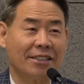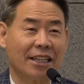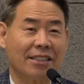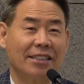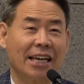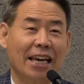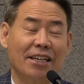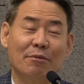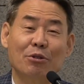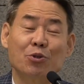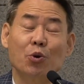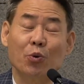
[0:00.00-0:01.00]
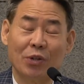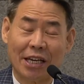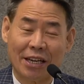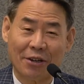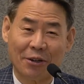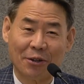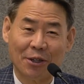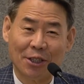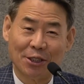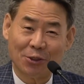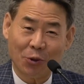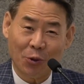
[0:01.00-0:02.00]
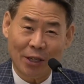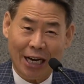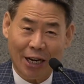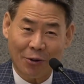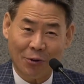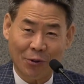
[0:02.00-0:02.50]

그 개 이름이 조이예요. 조이하고